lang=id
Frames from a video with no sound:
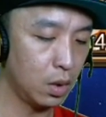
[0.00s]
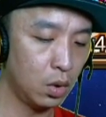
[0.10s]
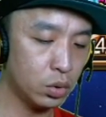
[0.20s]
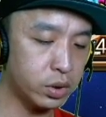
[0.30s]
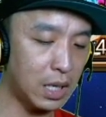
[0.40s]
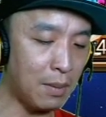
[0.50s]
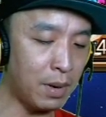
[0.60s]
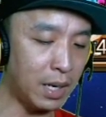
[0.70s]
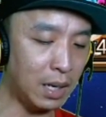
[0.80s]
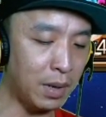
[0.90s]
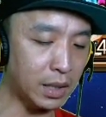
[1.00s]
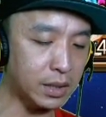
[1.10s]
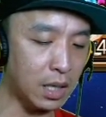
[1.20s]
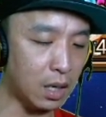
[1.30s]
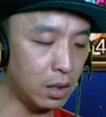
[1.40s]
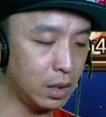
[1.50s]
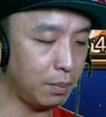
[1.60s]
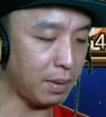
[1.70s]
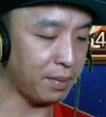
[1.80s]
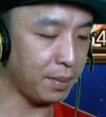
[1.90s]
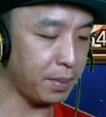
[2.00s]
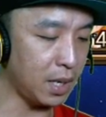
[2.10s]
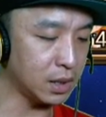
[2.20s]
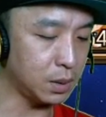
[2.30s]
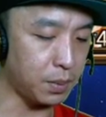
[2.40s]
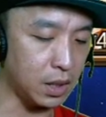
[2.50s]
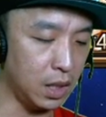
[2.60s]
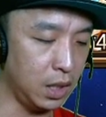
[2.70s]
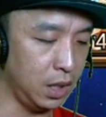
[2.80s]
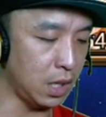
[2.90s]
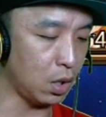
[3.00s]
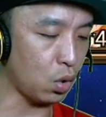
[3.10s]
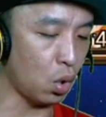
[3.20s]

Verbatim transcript: Dusun Lambat yang biasa kalau di PVP yang seperti ini yang